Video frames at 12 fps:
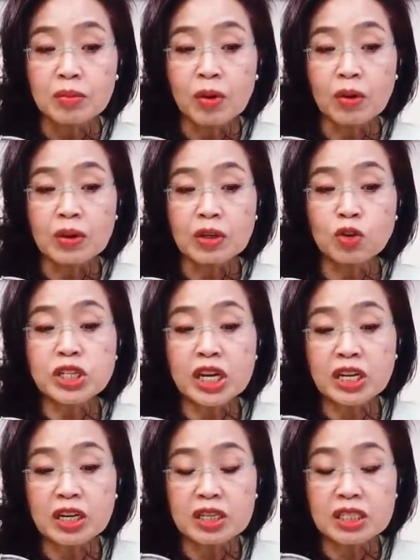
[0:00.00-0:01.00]
뭐
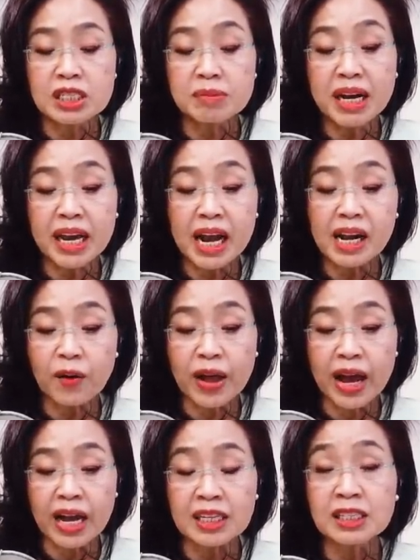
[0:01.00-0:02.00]
규제를 심하게 할
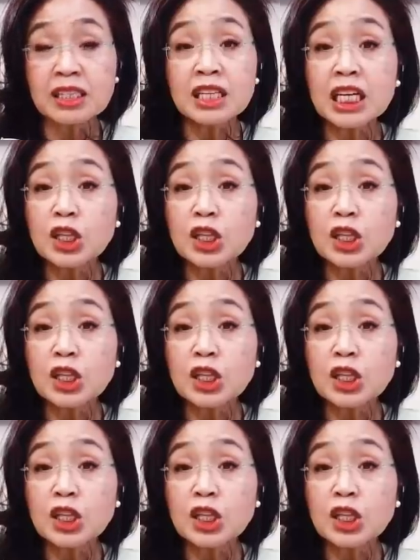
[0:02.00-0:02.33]
거야 하는